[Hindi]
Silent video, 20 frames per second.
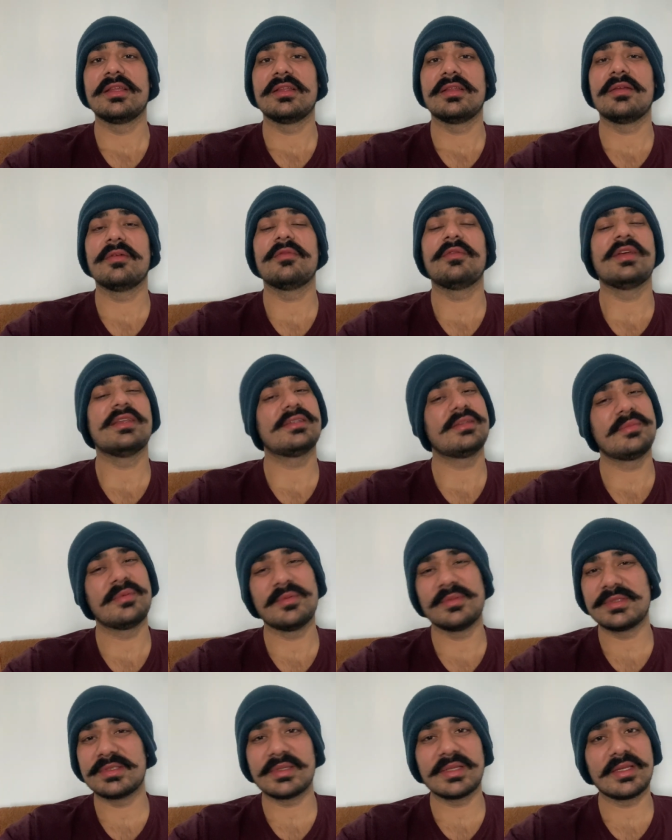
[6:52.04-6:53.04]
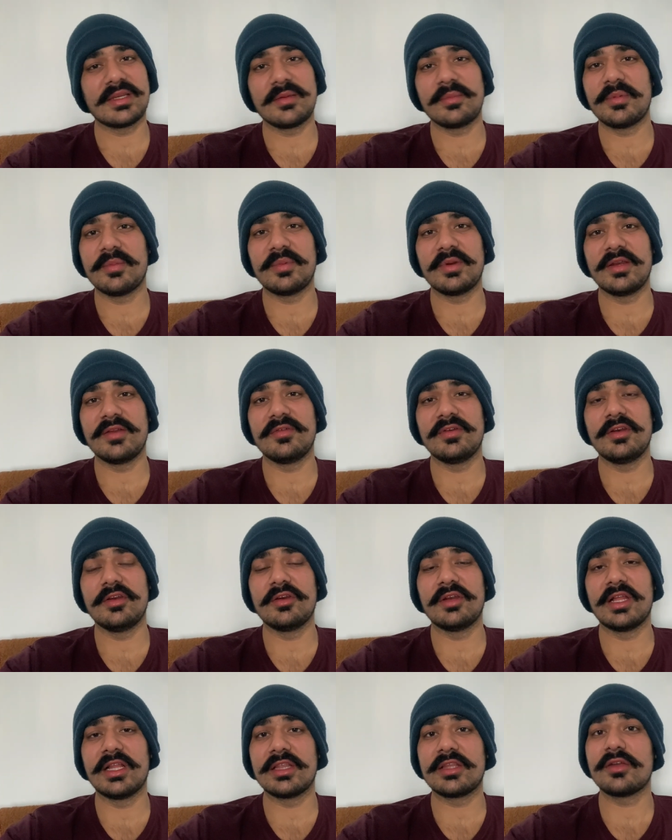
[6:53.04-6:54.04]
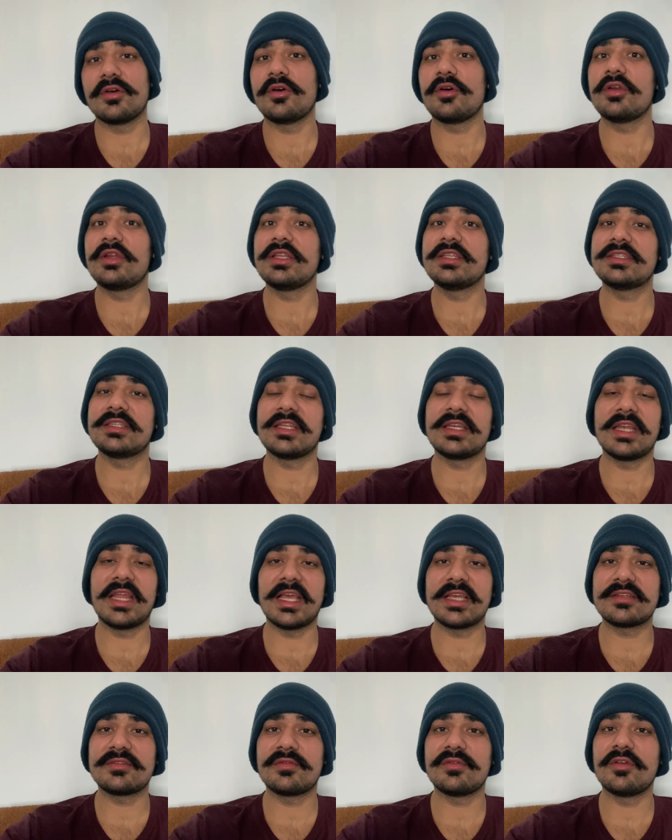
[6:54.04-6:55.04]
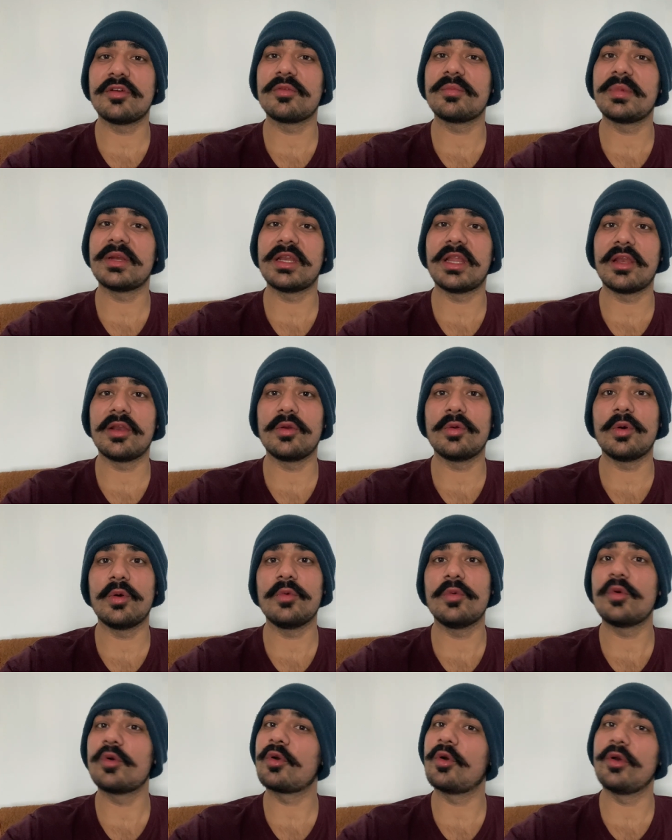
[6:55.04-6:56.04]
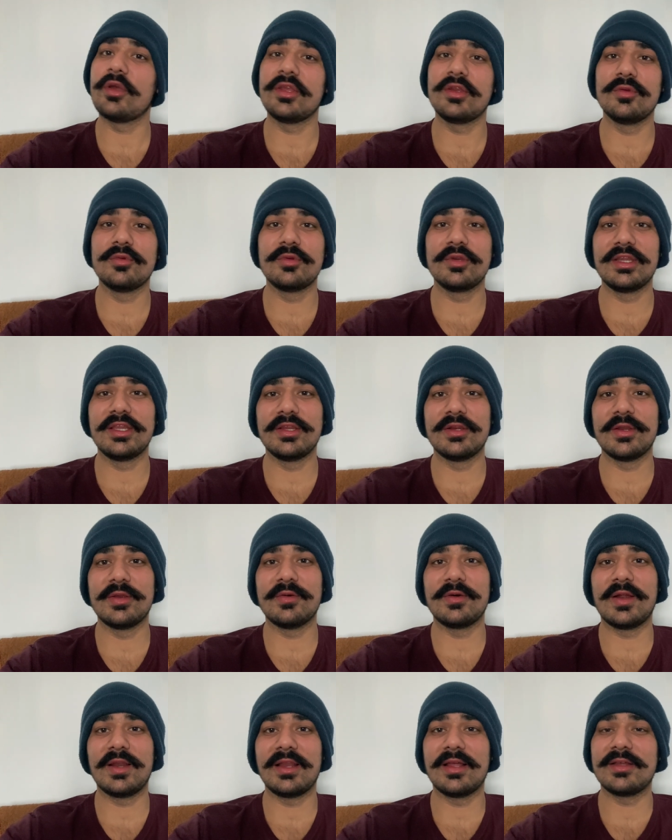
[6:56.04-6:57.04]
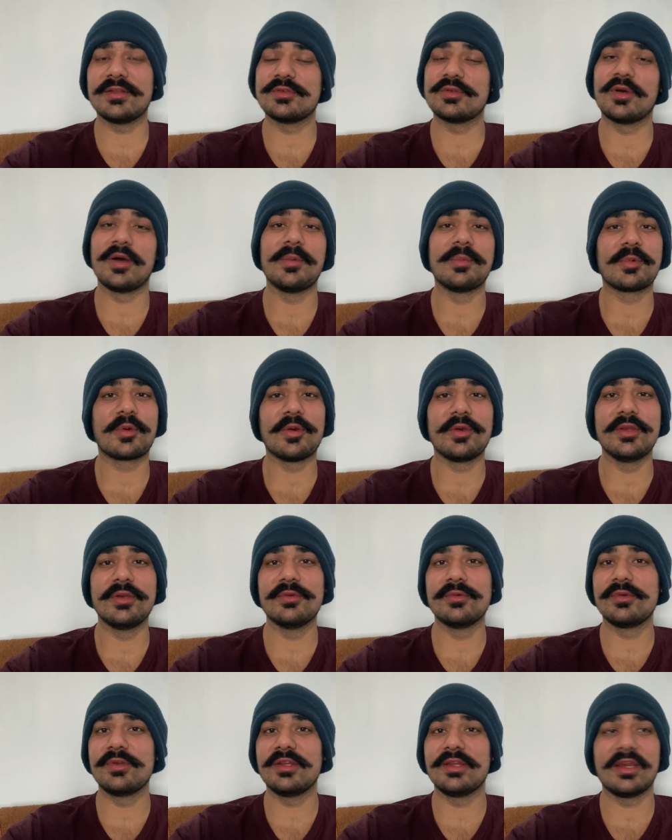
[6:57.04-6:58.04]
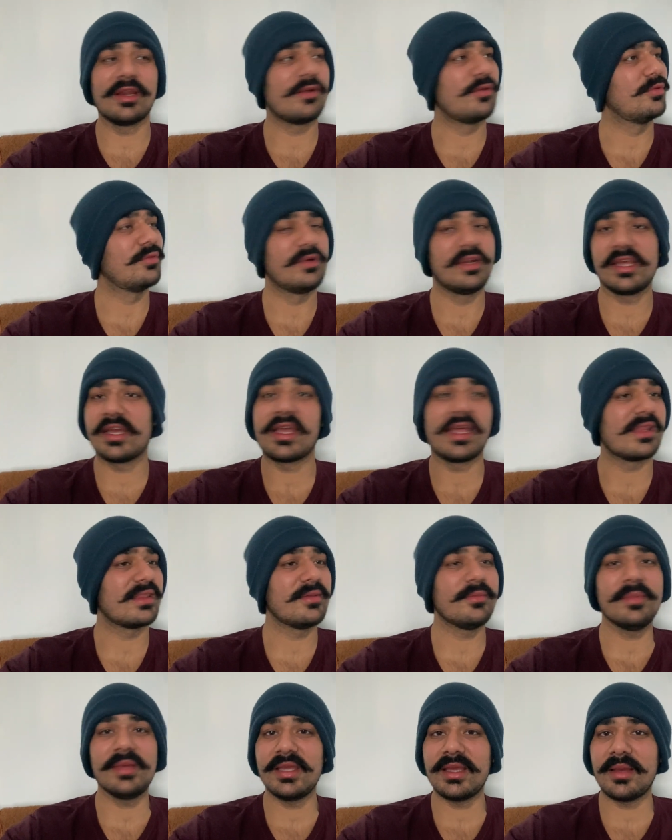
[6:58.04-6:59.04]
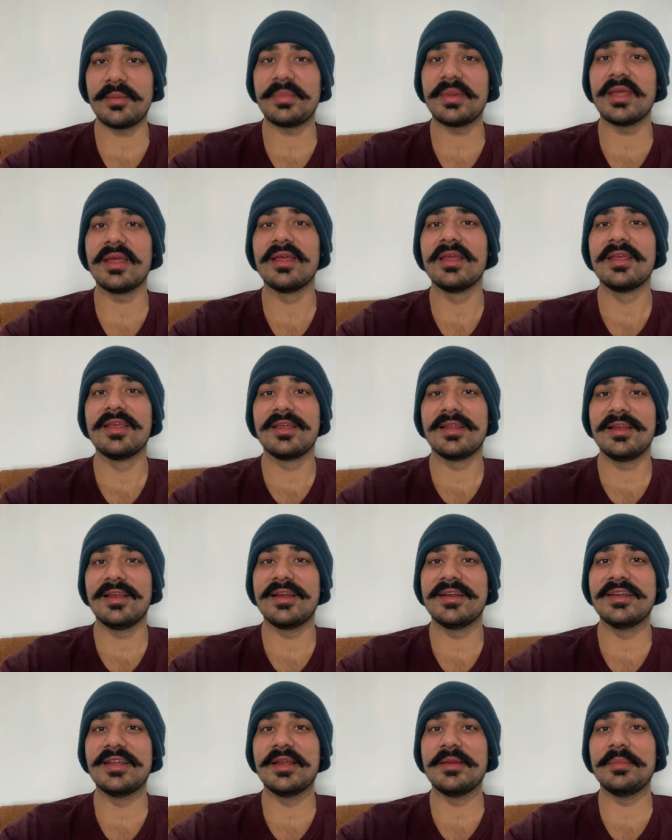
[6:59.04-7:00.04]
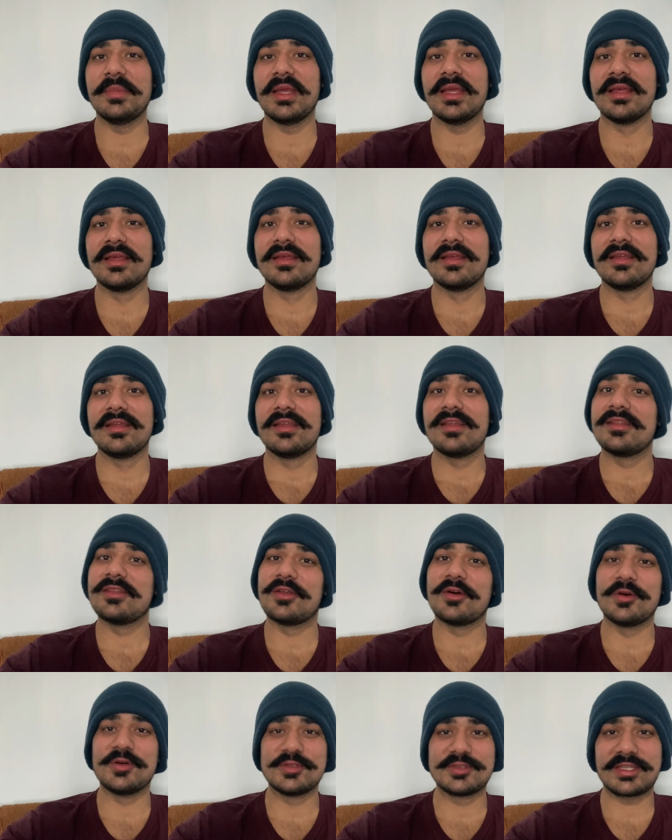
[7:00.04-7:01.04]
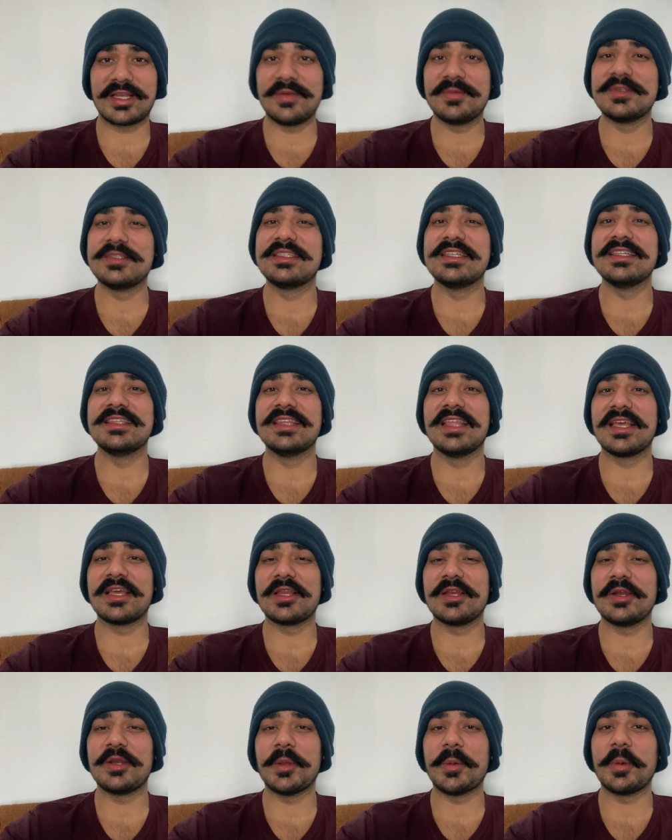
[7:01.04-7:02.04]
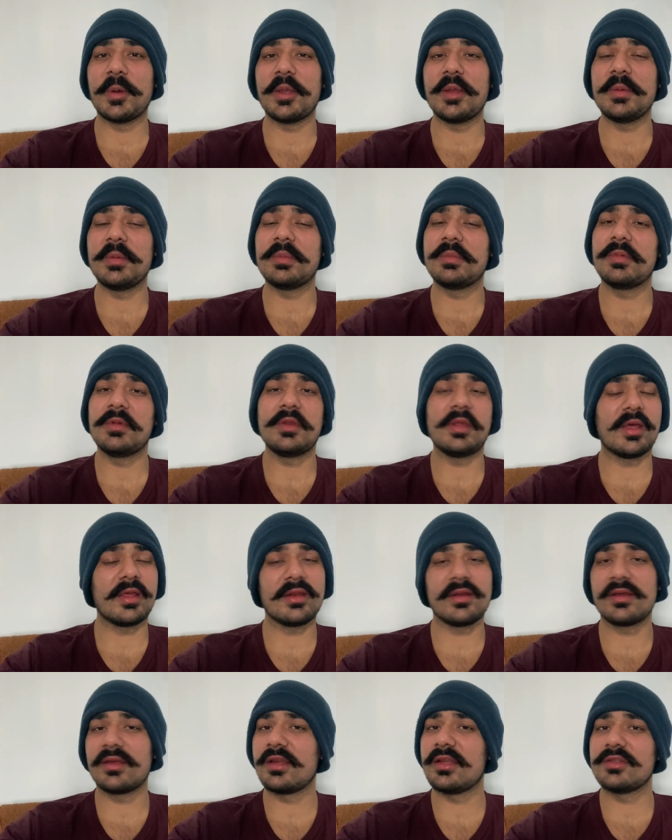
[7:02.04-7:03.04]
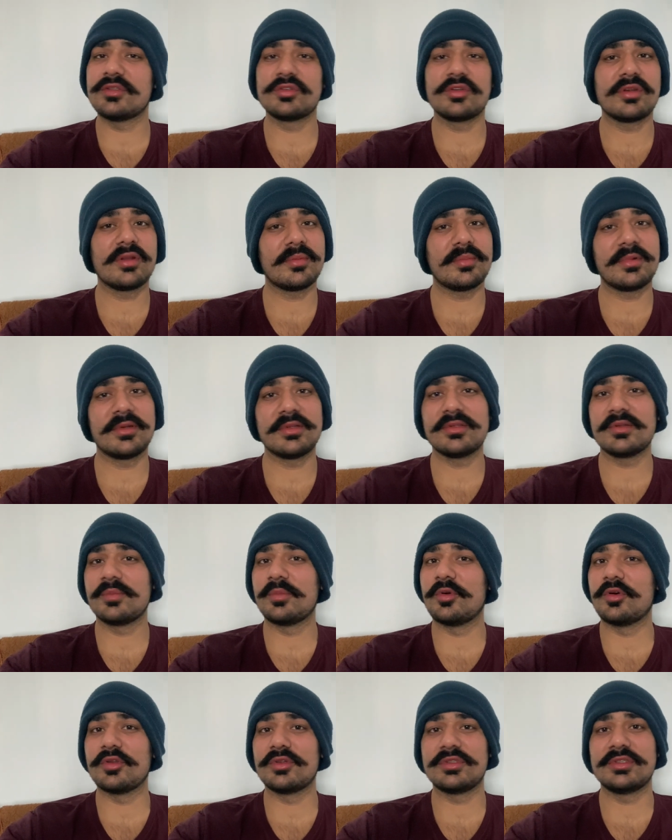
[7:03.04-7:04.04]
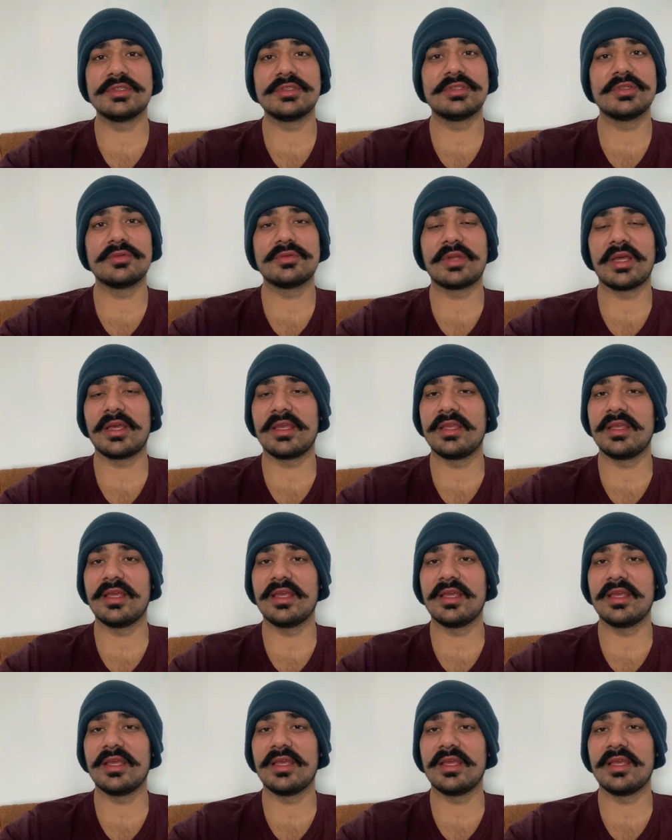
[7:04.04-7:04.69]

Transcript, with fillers: वैसे भी मैं चैनल पे बड़ी वीडियो डालता हूँ और इससे नेक्स्ट लोग मैं डालूंगा वो कोहिनूर हीरो वाला जो हम कोहिनूर हीरा ढूंढने गया था मैं यहाँ पे लंदन में तो उसका भी सीन देख लेना भाई यार अंग्रेजों ने अपने से बहुत चीज़ें उठाई